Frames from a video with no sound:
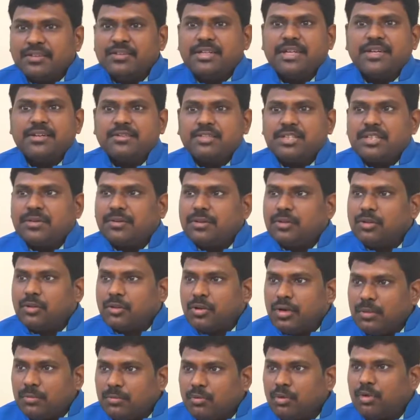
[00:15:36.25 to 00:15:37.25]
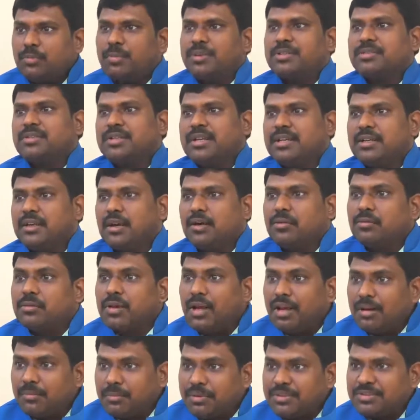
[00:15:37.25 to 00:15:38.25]
ஜிஎஸ்டி வந்தோடனே மூணு பர்சன்டேஜ் ஆகும்
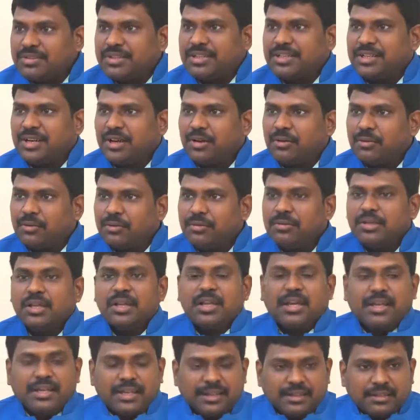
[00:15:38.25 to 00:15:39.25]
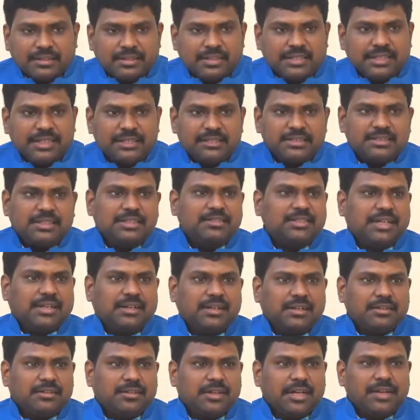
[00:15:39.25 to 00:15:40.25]
நாலு பர்சன்டேஜ் ஆகும் இந்த ஜிஎஸ்டி
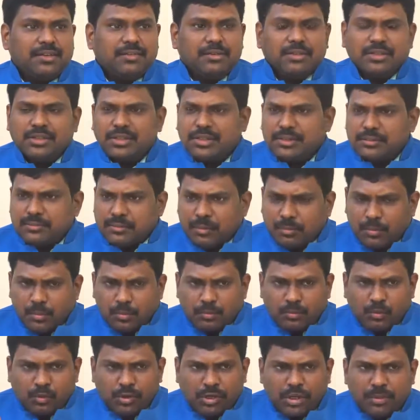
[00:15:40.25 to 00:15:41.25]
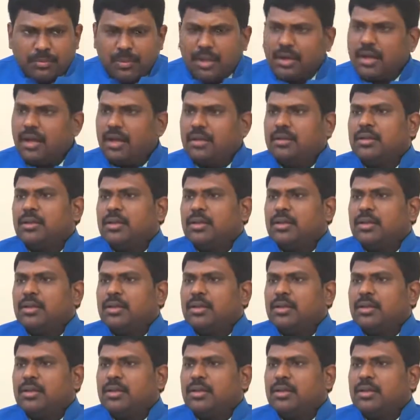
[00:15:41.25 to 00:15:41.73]
சட்டத்திலே வந்து நம்ம முக்கியமான